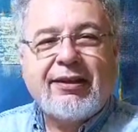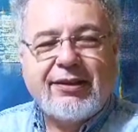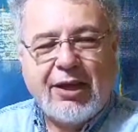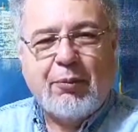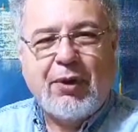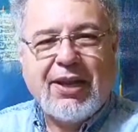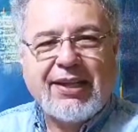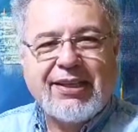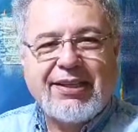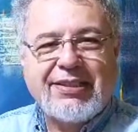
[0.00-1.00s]
Dê uma
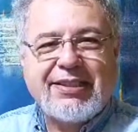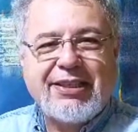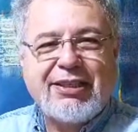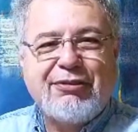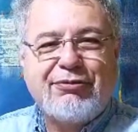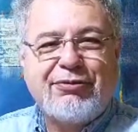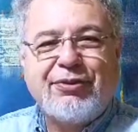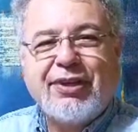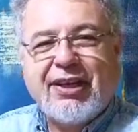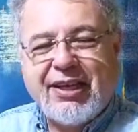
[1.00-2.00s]
olhada nesse livro
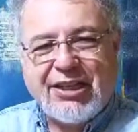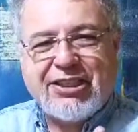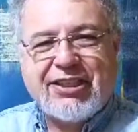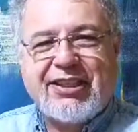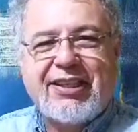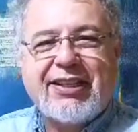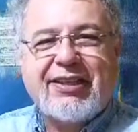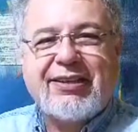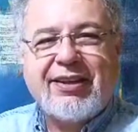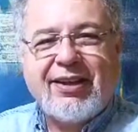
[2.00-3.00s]
e adquira,
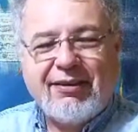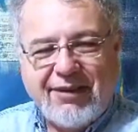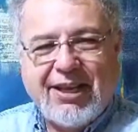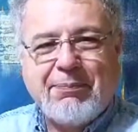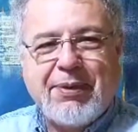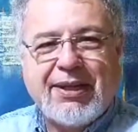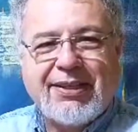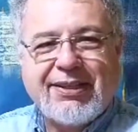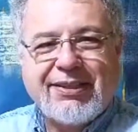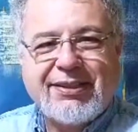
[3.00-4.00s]
vale a
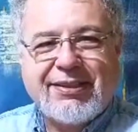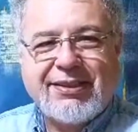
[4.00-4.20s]
pena.